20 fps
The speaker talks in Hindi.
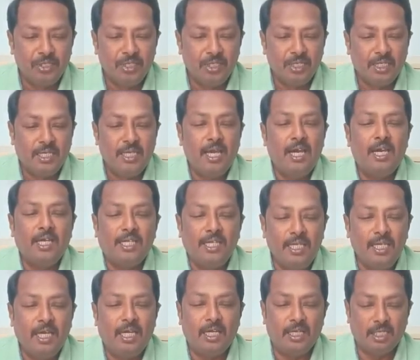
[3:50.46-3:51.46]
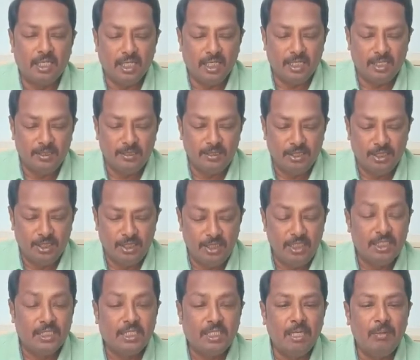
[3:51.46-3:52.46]
क्या किया है
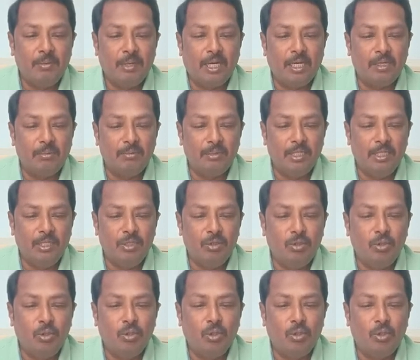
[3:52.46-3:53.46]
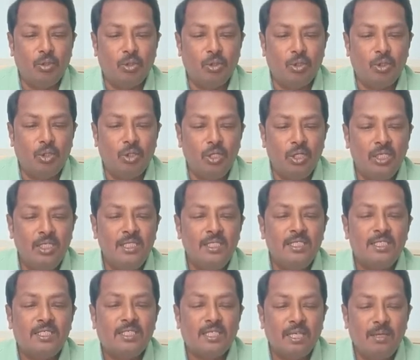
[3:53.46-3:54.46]
इसके बारे में लोगों को
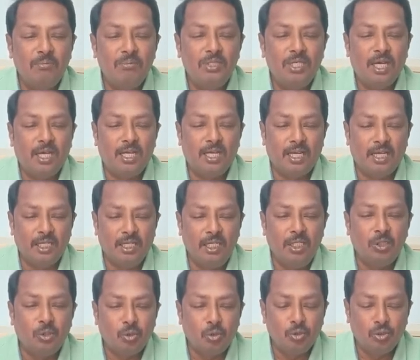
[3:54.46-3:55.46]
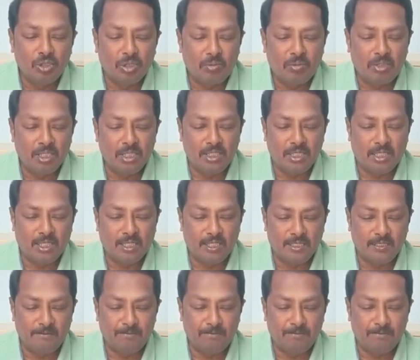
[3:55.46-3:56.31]
समझाना ही सुसमाचार है